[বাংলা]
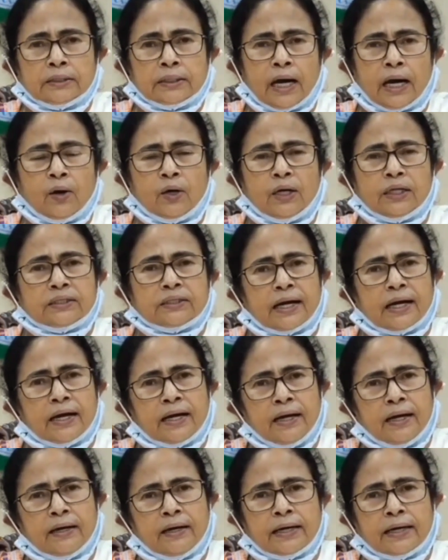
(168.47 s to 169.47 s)
তাহলে
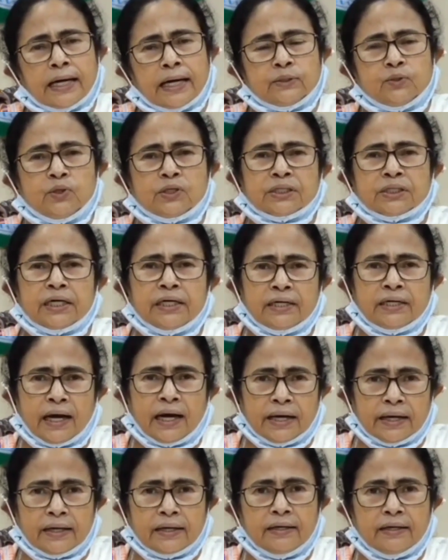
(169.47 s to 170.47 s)
তারা গ্র্যাজুয়েশনের
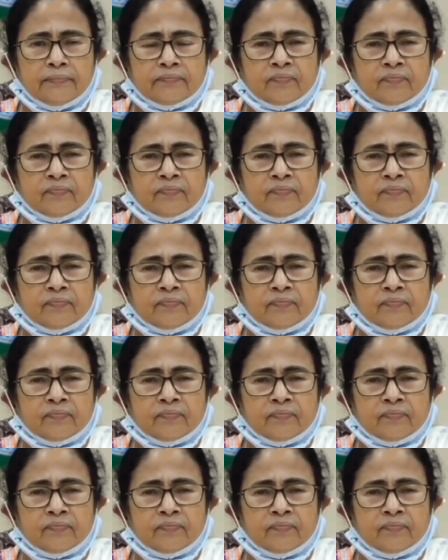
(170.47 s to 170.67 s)
আগে